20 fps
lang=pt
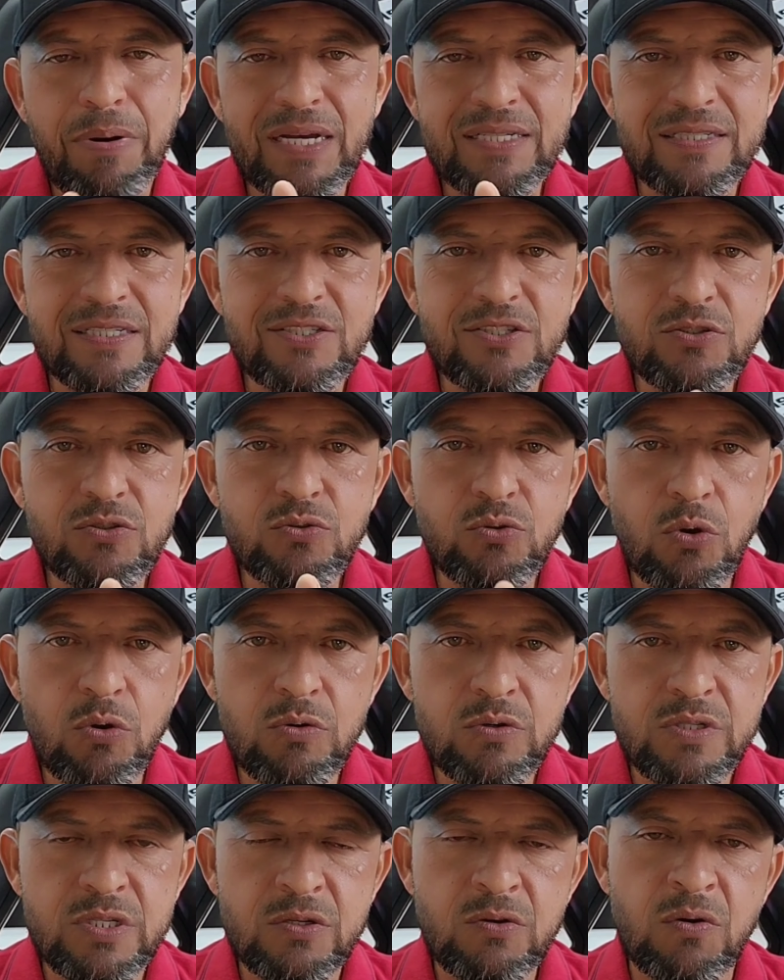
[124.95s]
Passa de
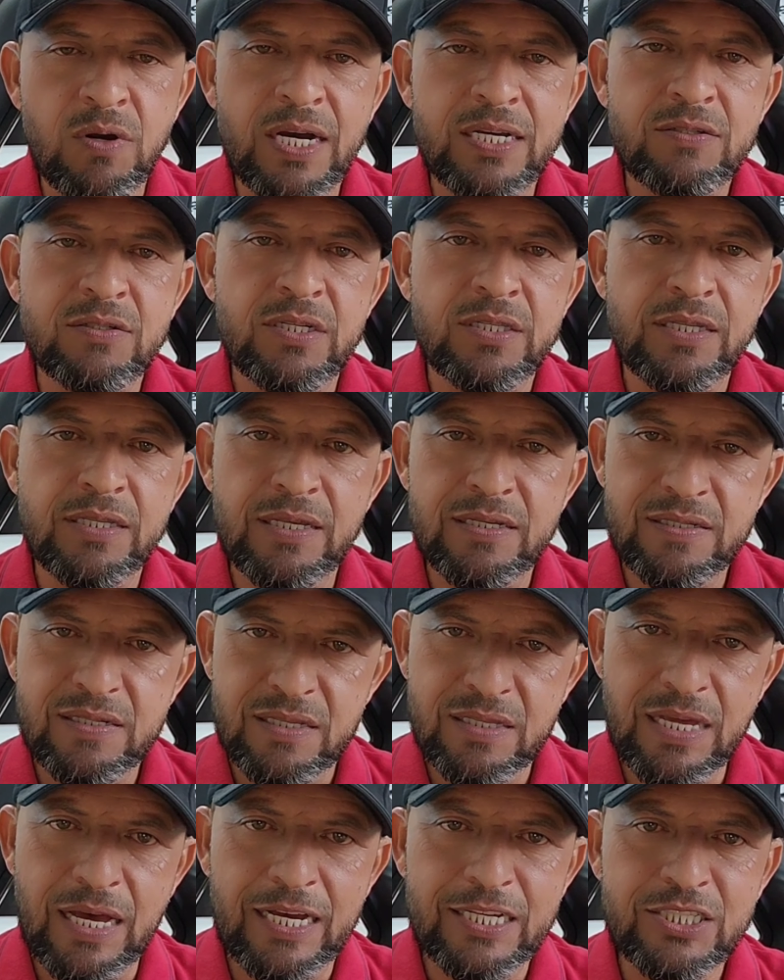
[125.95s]
12 com gasolina na
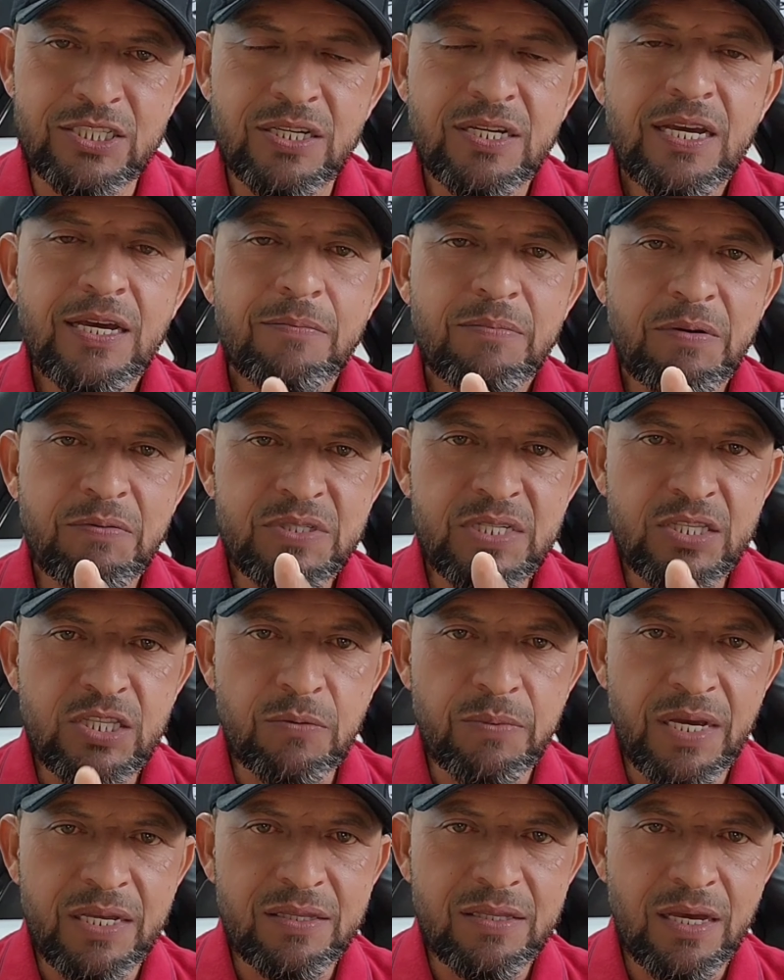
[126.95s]
cidade, para você
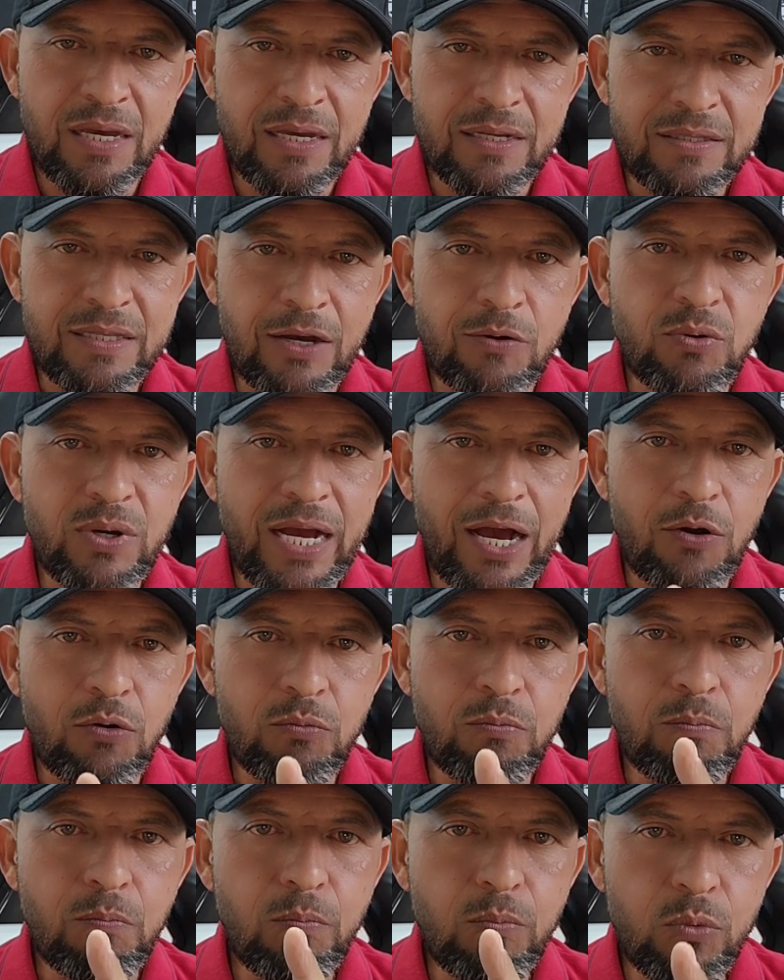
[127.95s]
ter uma ideia, tá? Um
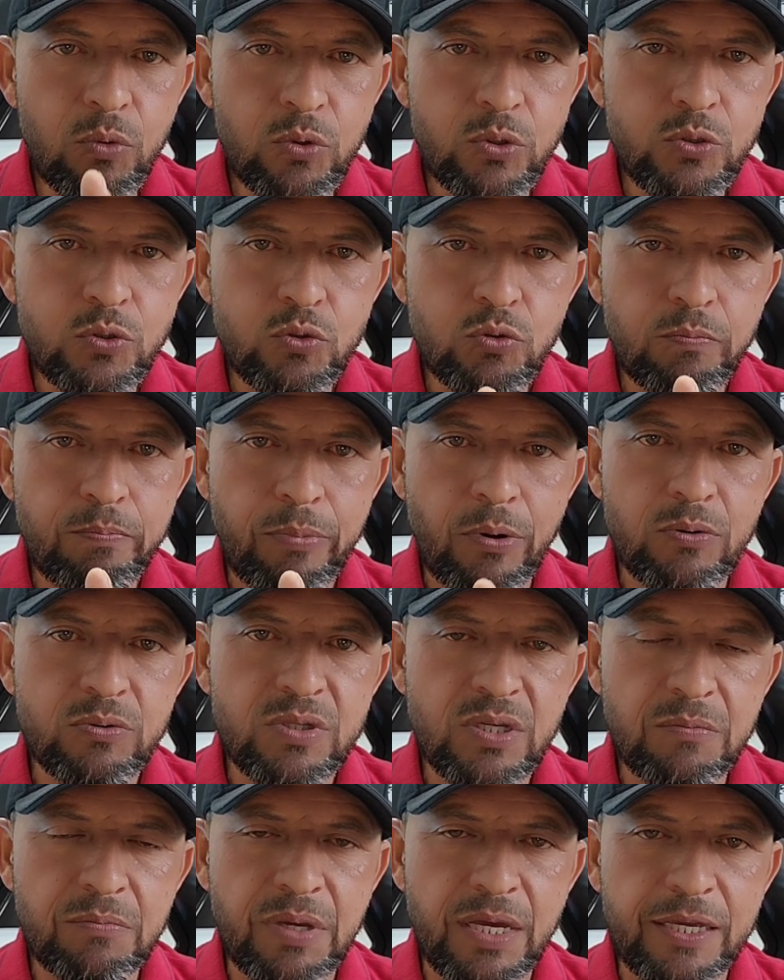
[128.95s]
carro muito bom
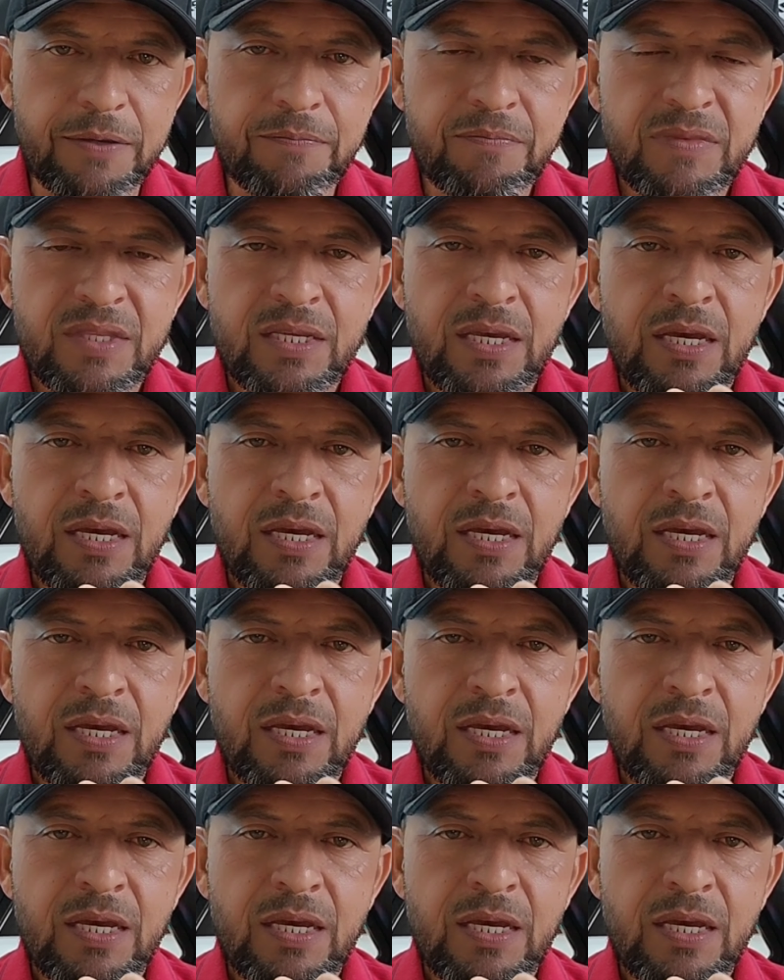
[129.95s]
também.